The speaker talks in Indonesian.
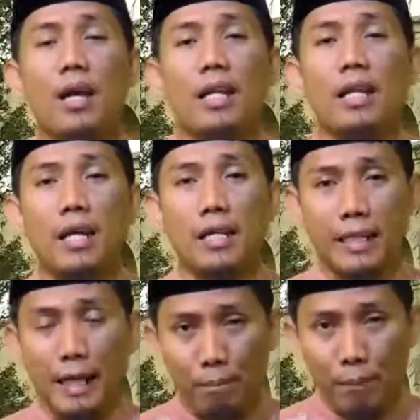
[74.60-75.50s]
Nah,
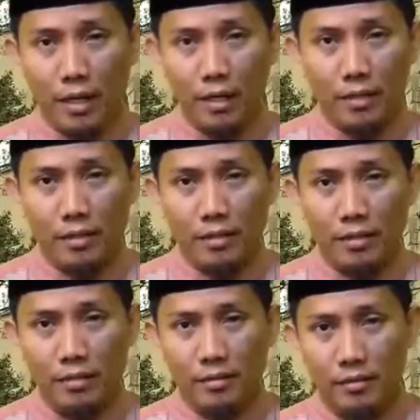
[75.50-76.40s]
kapan
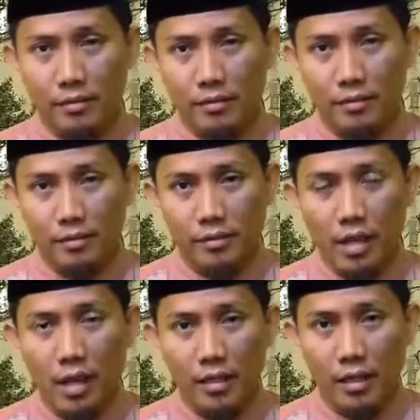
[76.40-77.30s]

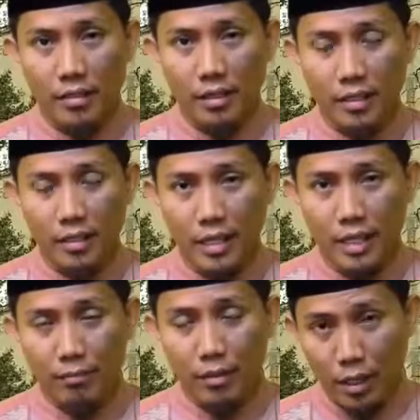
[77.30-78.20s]
anak yang di
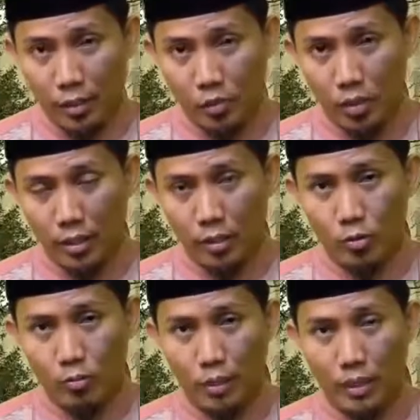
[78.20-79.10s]
dalam kandungan
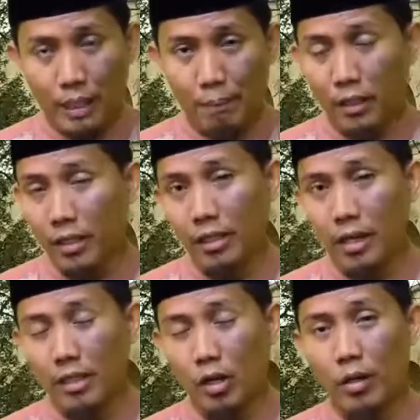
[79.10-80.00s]
itu mendapatkan
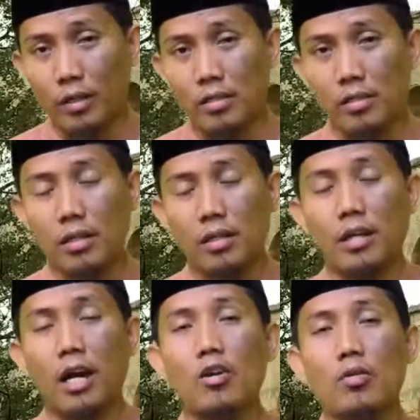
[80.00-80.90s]
harta waris?
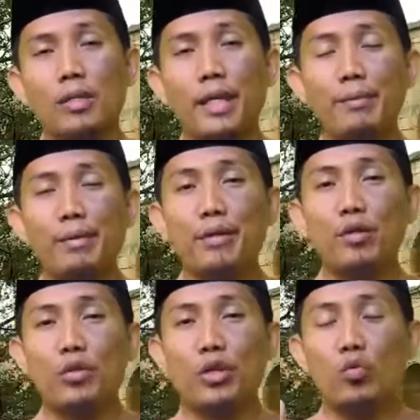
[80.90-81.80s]
Kalau dia
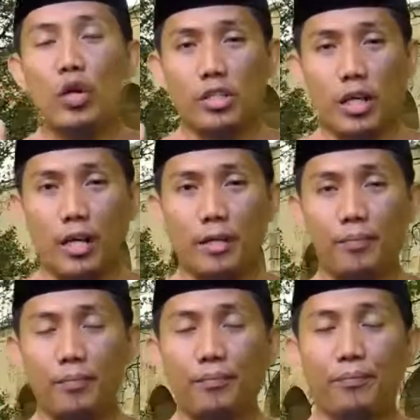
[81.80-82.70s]
memenuhi dua syarat.
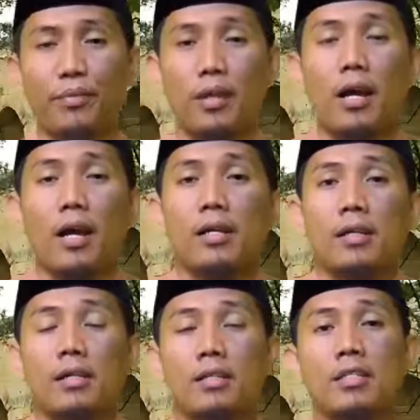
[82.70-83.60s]

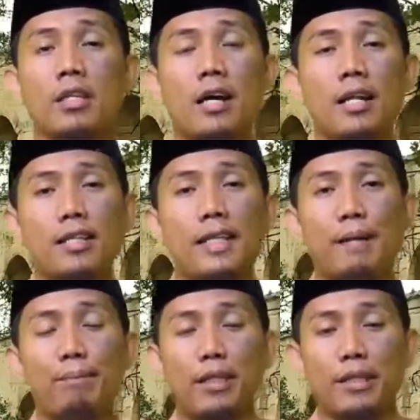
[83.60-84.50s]
Syarat
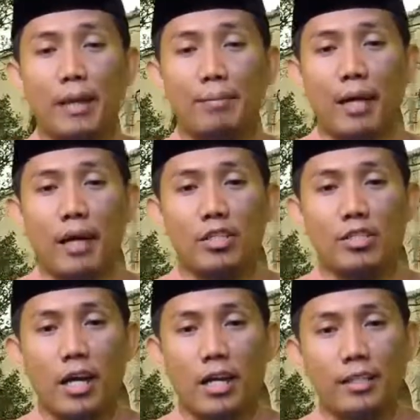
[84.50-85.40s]
yang pertama,
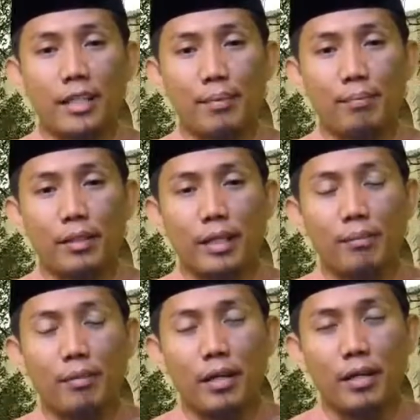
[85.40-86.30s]
syarat yang
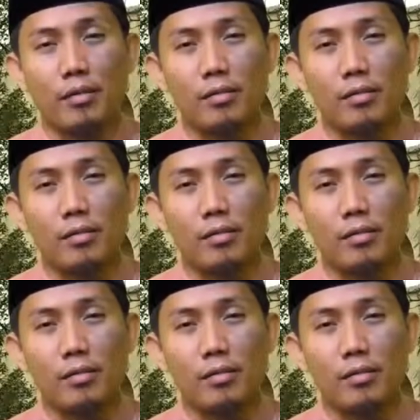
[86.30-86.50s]
pertama